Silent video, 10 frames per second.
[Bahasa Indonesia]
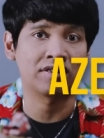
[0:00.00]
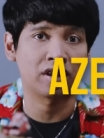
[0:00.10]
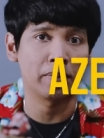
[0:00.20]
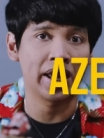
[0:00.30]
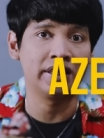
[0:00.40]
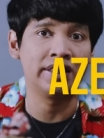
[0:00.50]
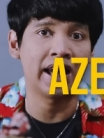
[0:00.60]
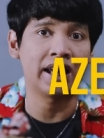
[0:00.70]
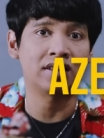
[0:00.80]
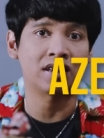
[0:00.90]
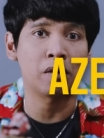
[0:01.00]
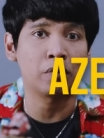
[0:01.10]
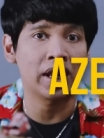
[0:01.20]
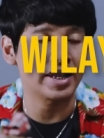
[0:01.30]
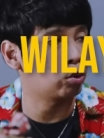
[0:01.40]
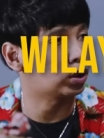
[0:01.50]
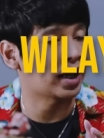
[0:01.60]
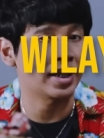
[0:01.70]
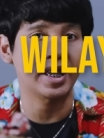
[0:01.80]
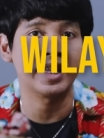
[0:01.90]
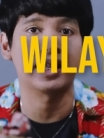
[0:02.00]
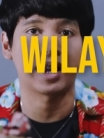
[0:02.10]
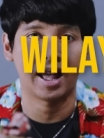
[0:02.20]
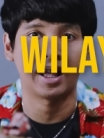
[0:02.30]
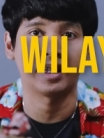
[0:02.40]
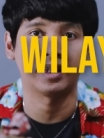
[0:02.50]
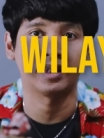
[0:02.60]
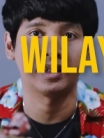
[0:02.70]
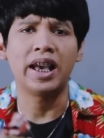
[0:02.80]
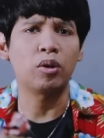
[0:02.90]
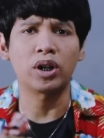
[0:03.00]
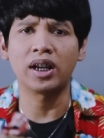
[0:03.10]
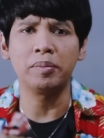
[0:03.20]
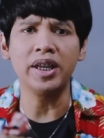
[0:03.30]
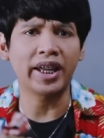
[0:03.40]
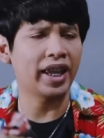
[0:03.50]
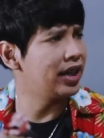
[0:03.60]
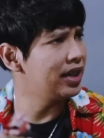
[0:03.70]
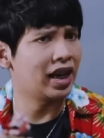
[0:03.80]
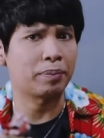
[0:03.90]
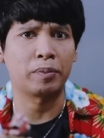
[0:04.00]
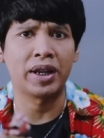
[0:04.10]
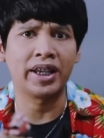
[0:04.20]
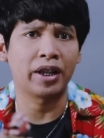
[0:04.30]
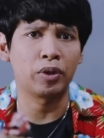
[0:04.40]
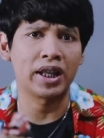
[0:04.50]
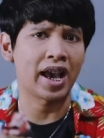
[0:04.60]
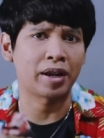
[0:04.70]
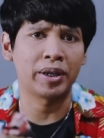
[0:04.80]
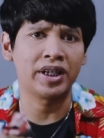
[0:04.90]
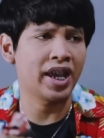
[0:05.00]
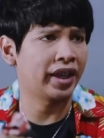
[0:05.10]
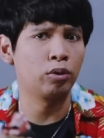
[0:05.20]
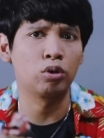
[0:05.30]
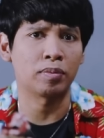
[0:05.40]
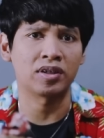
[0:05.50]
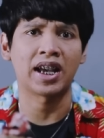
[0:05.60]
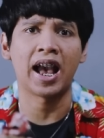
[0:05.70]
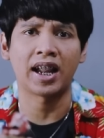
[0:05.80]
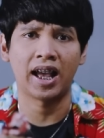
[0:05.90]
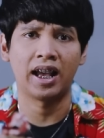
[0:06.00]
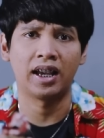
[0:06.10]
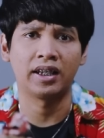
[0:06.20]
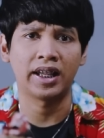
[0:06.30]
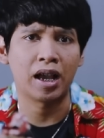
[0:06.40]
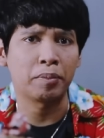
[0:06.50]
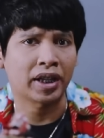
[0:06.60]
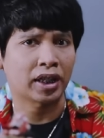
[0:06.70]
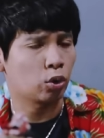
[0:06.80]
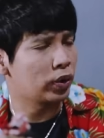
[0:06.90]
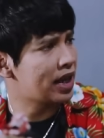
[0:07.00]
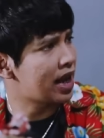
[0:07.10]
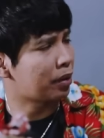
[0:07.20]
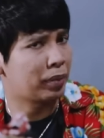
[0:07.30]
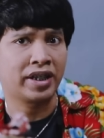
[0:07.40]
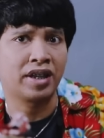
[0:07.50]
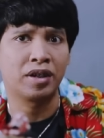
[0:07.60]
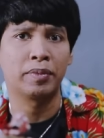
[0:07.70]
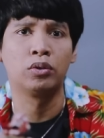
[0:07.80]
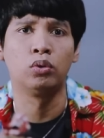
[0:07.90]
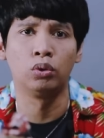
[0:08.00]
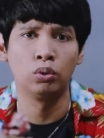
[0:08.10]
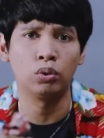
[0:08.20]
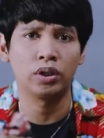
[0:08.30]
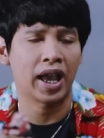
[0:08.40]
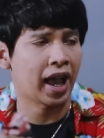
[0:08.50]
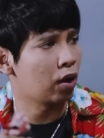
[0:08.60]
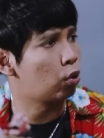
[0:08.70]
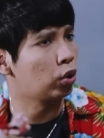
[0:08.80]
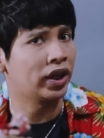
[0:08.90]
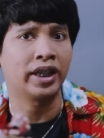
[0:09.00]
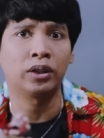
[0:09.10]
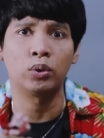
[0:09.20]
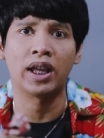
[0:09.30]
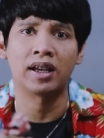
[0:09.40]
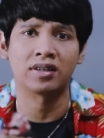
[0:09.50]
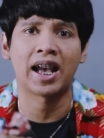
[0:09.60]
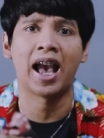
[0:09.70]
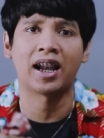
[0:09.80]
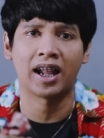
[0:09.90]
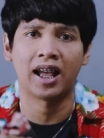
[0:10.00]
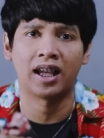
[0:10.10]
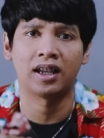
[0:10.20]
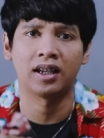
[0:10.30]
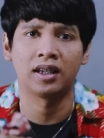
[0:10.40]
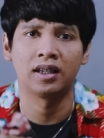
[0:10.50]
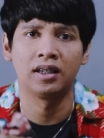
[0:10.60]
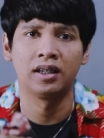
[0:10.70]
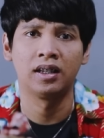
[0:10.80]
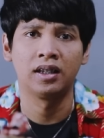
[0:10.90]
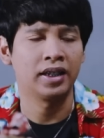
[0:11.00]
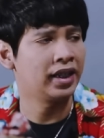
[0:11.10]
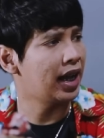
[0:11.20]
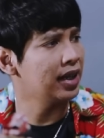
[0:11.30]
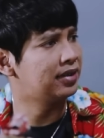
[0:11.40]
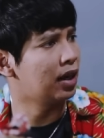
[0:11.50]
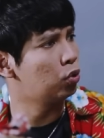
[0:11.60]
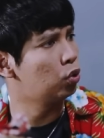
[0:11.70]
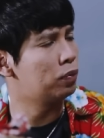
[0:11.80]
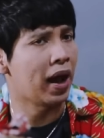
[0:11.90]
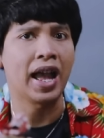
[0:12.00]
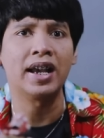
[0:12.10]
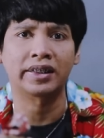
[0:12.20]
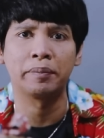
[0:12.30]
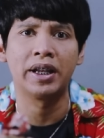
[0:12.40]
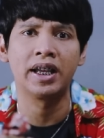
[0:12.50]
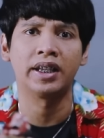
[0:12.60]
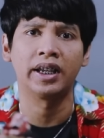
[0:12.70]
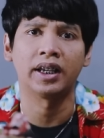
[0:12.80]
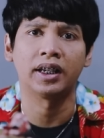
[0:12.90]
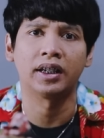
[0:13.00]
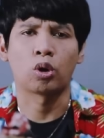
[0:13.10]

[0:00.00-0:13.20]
Azerbaijan, sama wilayah utaranya Iran. Ya kurang lebih kayak gini lah perbandingan wilayah Armenia yang dulu sama sekarang. Yang merah tuh wilayah Armenia zaman dulu, yang kuning itu yang sekarang. Ini kan jauh banget ya bedanya ya.